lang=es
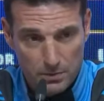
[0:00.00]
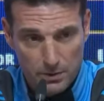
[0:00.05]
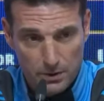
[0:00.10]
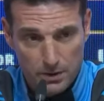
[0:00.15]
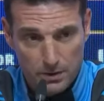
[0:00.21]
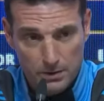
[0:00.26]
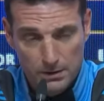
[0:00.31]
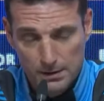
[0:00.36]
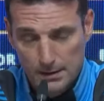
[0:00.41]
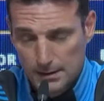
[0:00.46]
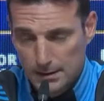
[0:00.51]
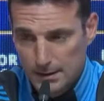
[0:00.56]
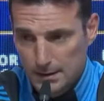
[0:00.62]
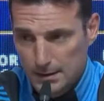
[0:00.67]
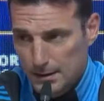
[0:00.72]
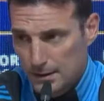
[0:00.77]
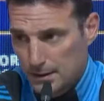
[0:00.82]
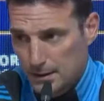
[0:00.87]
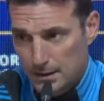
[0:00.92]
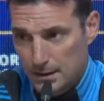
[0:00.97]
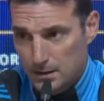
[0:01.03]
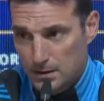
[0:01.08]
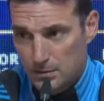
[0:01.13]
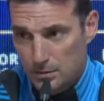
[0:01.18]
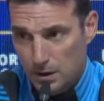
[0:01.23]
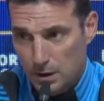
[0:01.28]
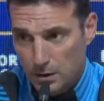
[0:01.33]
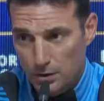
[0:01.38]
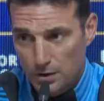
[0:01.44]
pero es
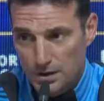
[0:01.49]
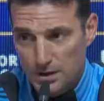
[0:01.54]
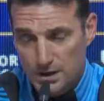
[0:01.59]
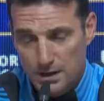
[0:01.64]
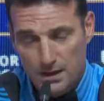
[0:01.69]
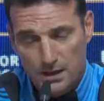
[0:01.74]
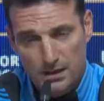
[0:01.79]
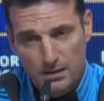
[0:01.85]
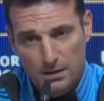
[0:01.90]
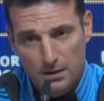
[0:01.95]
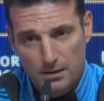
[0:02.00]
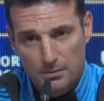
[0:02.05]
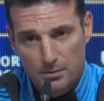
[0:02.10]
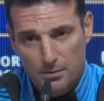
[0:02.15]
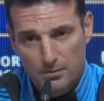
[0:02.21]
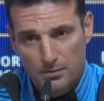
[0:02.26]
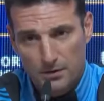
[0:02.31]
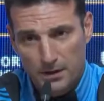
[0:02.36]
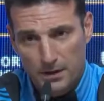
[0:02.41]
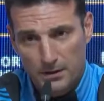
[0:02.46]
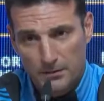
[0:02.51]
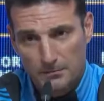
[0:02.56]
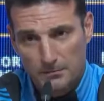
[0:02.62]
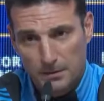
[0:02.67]
una noticia muy fea